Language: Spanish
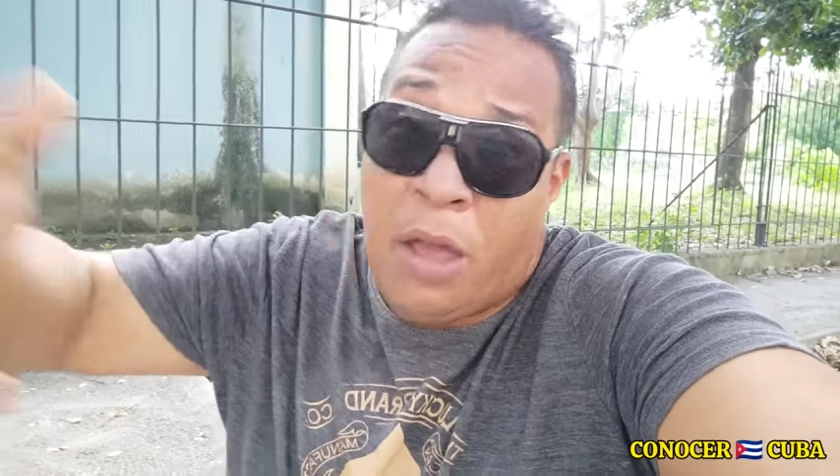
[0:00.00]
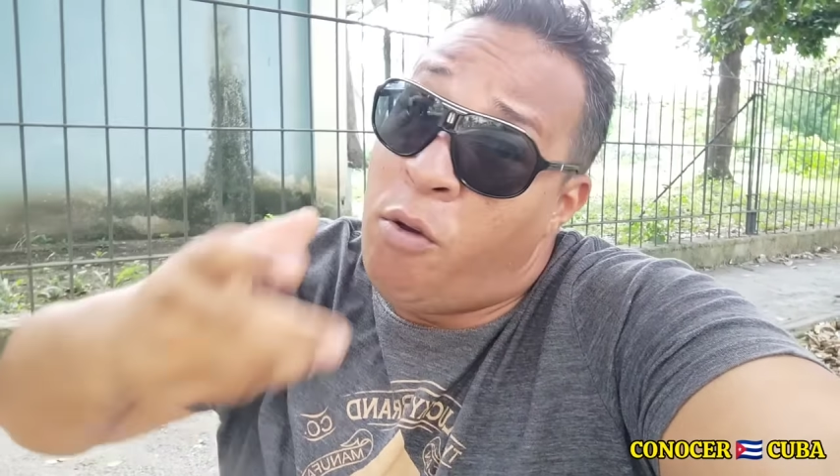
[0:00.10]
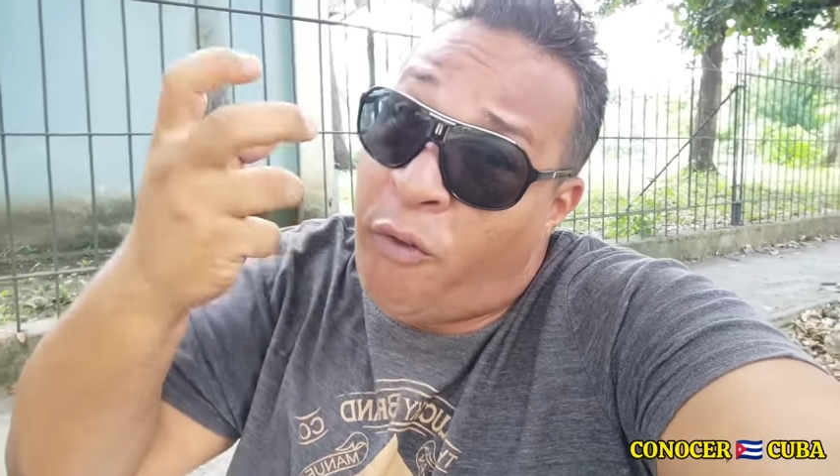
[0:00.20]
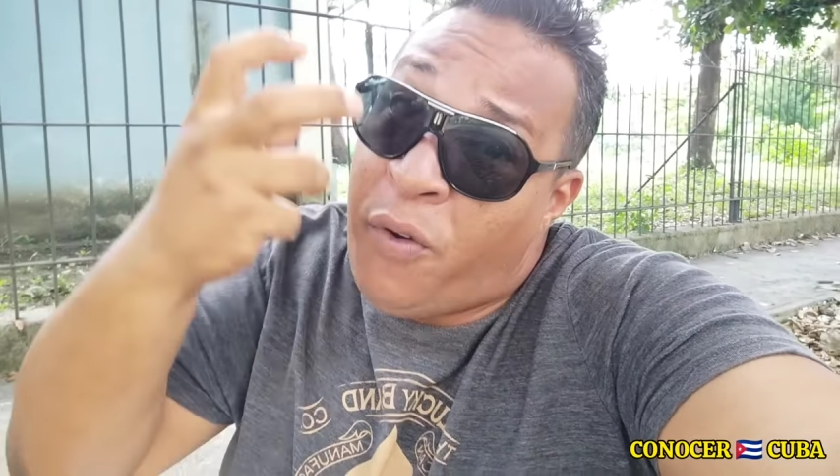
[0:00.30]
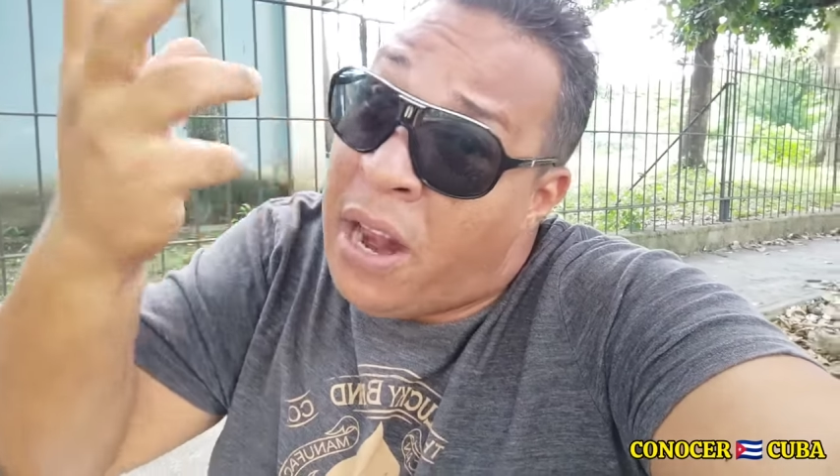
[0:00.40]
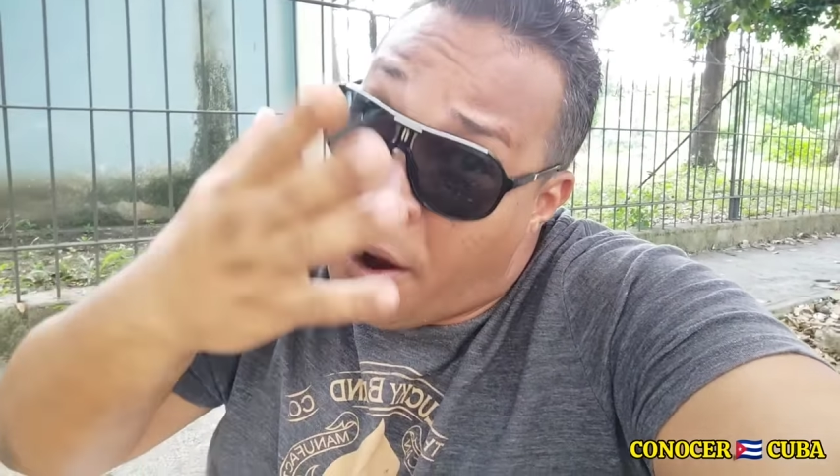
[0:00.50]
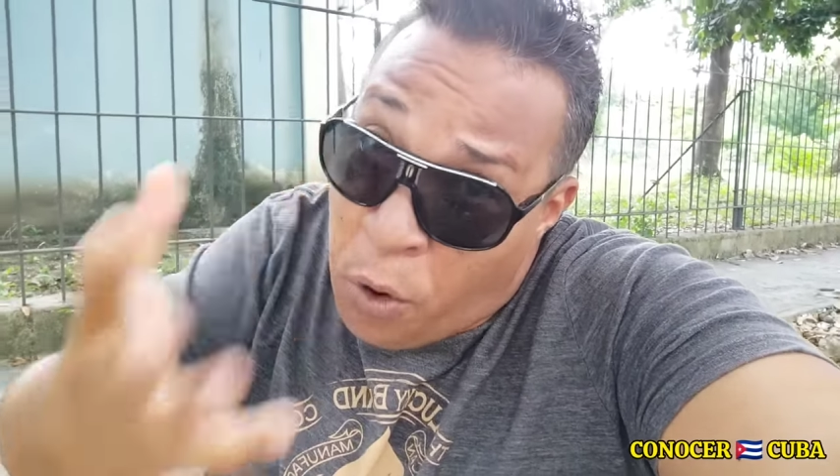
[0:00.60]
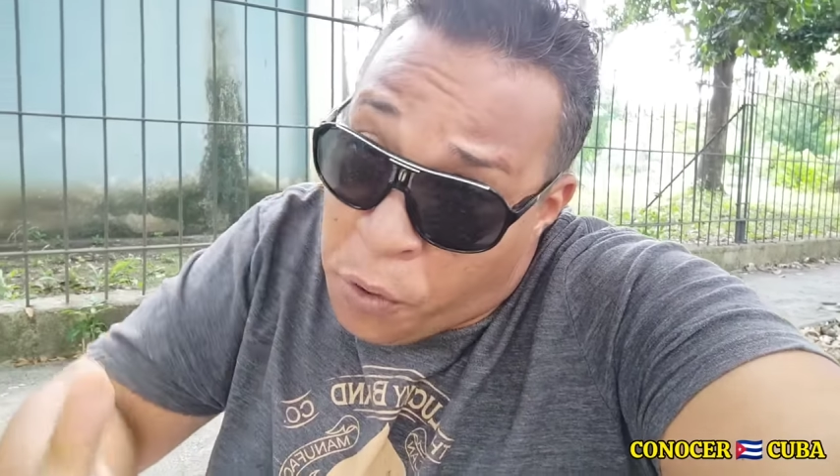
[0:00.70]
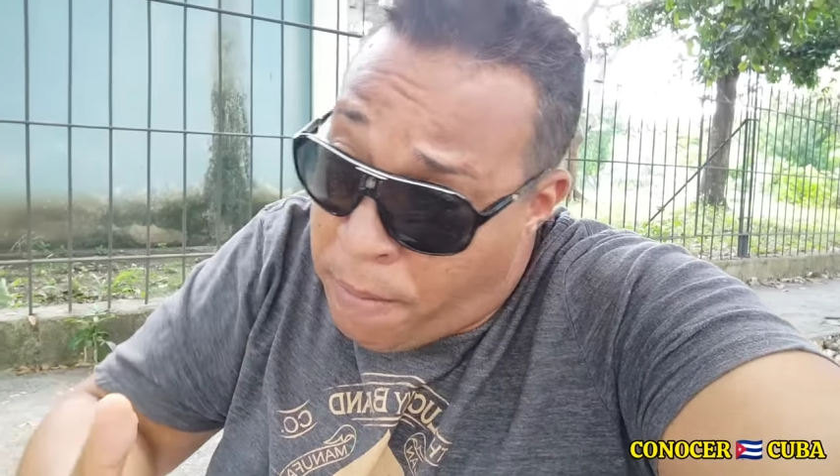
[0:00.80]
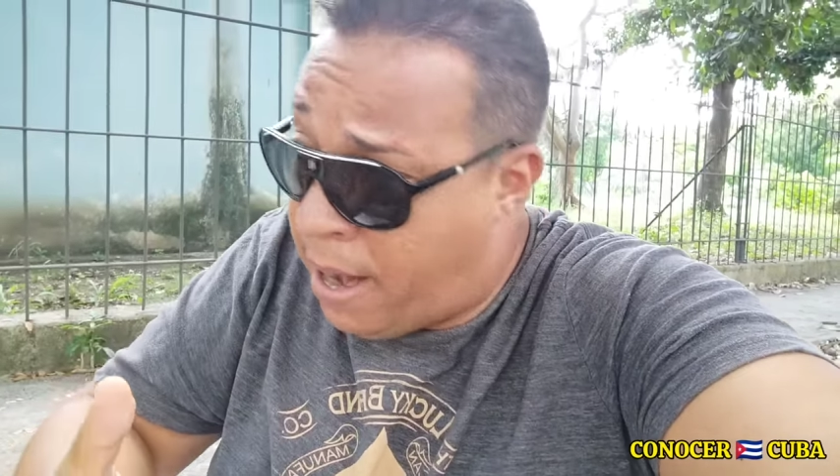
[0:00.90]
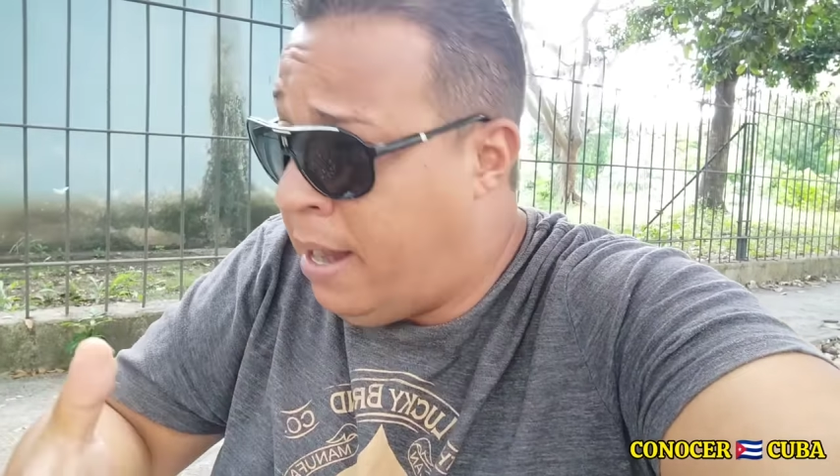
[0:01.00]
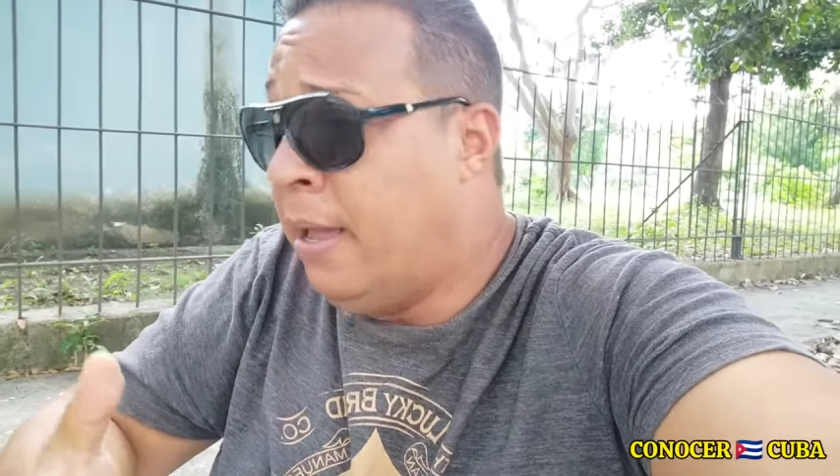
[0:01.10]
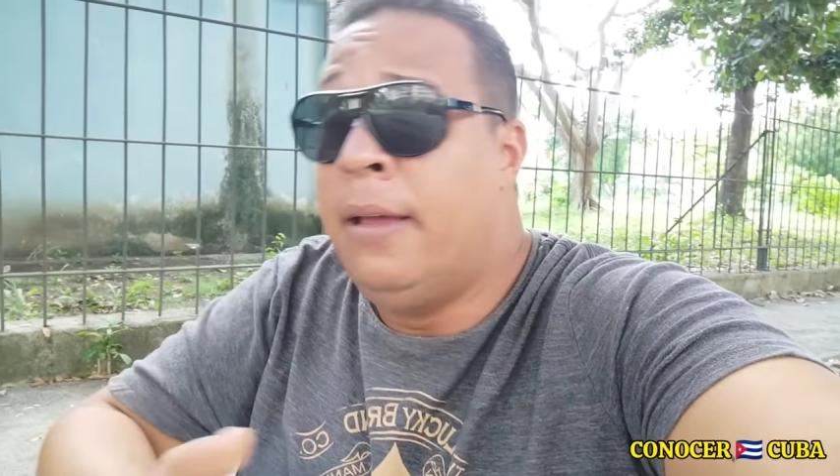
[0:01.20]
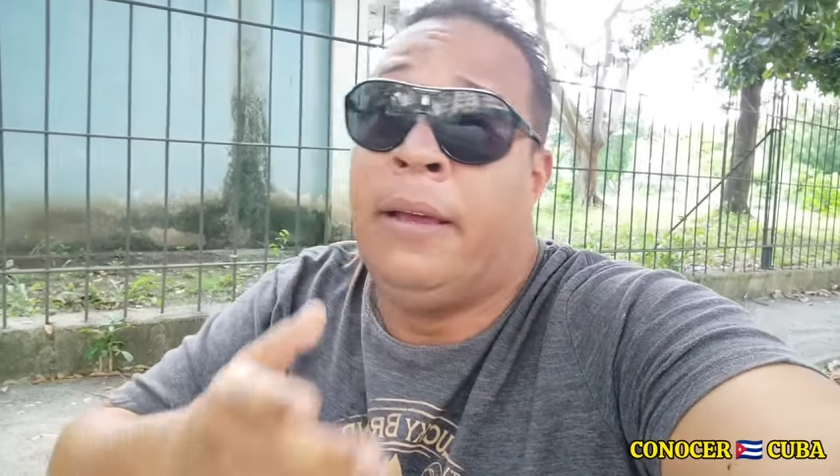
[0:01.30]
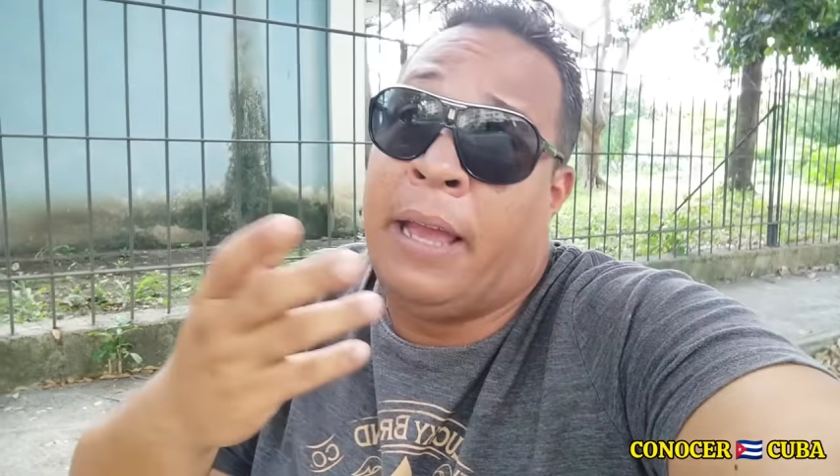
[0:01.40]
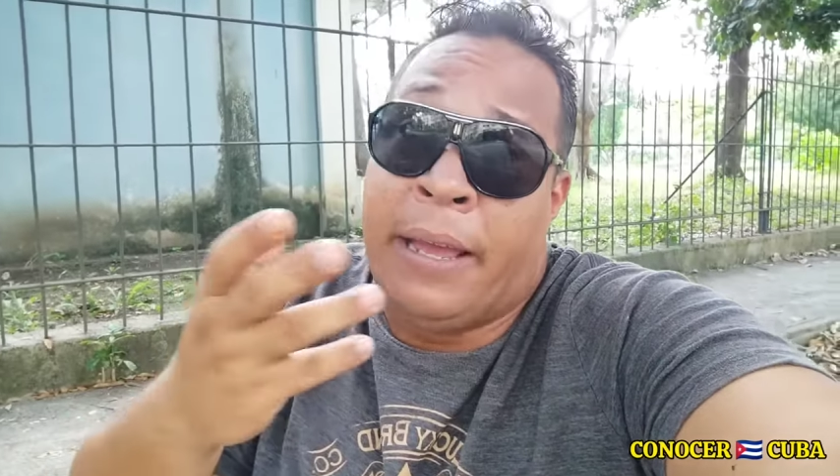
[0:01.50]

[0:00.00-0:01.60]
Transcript: Yo fui a la normal, que